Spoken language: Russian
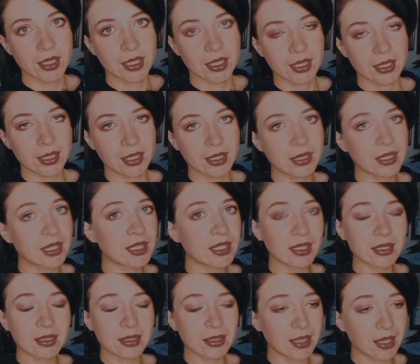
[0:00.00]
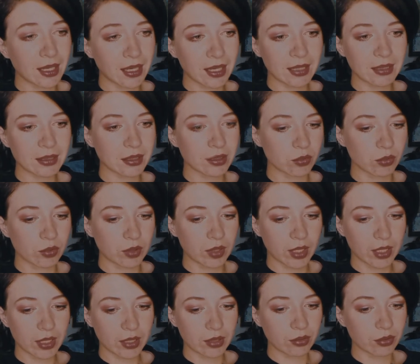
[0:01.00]
Я никогда не
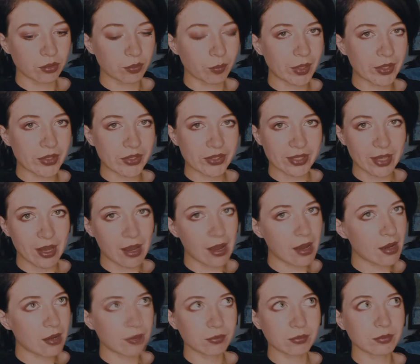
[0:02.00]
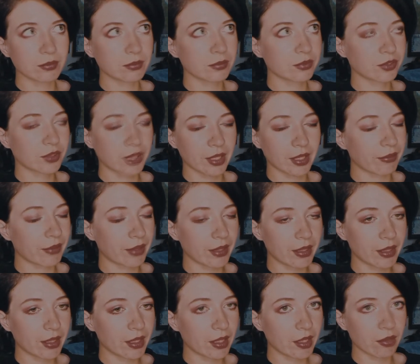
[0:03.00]
гуляю по лесам, в
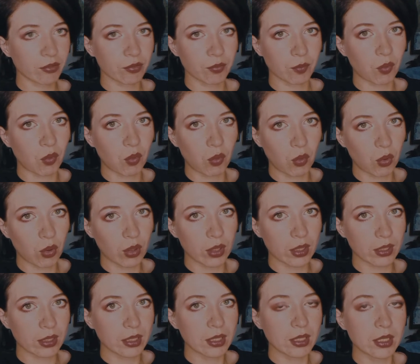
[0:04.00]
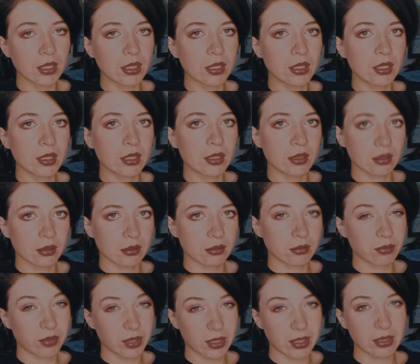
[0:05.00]
траве, в поле,
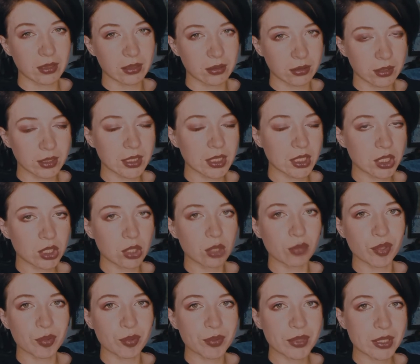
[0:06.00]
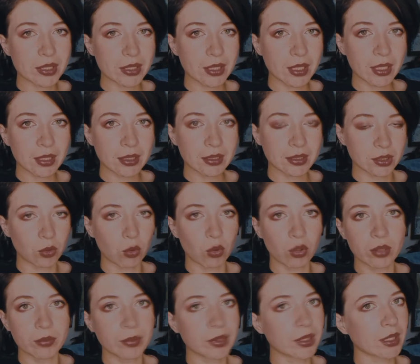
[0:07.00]
а, в таких рисковых местах с
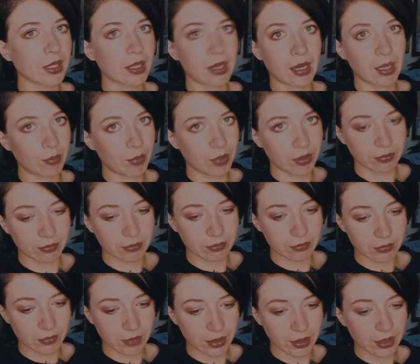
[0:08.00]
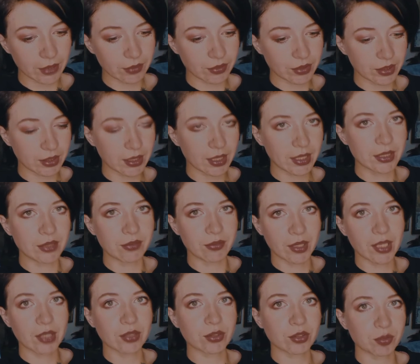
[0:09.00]
голыми ногами. Да, я всегда
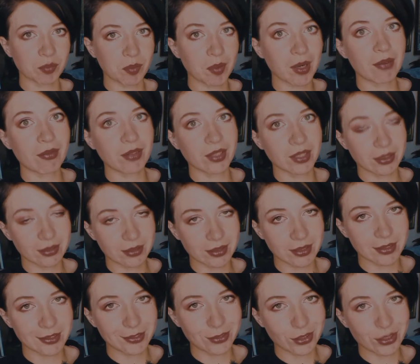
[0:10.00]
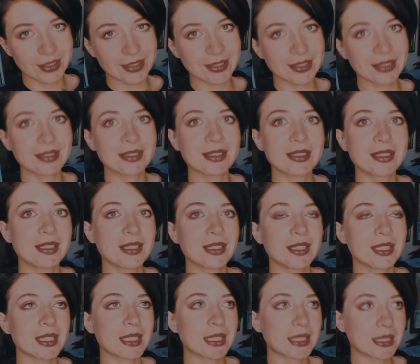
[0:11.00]
одеваюсь правильно, как говорится.
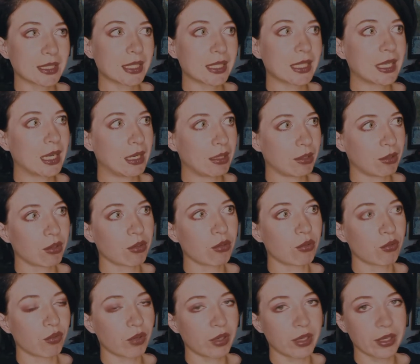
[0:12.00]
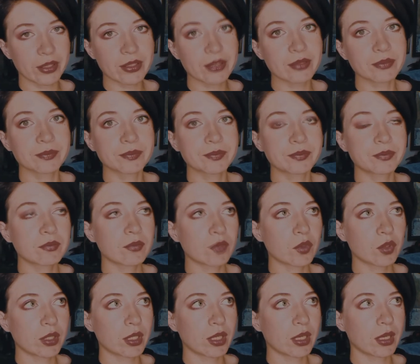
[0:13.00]
Если я реально иду в лес,
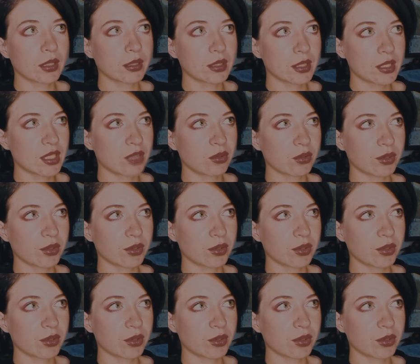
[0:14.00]
то я надену